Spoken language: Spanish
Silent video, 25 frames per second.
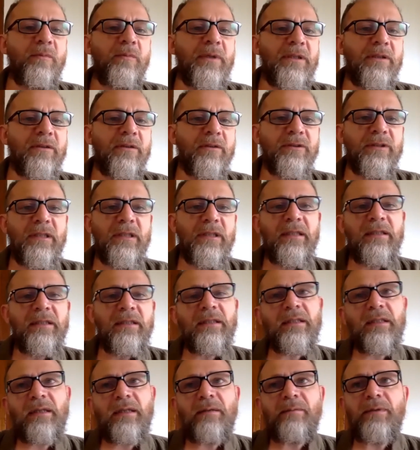metros, eran
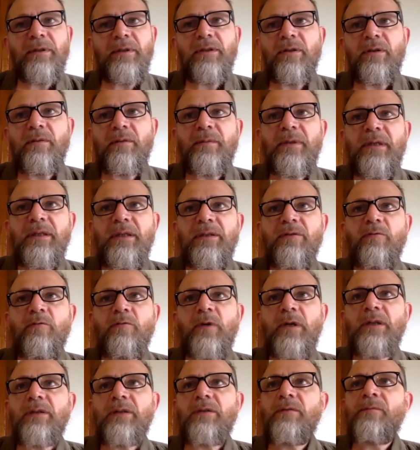de 3 metros y medio,
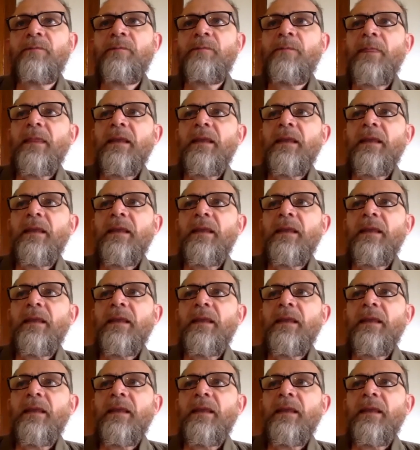4,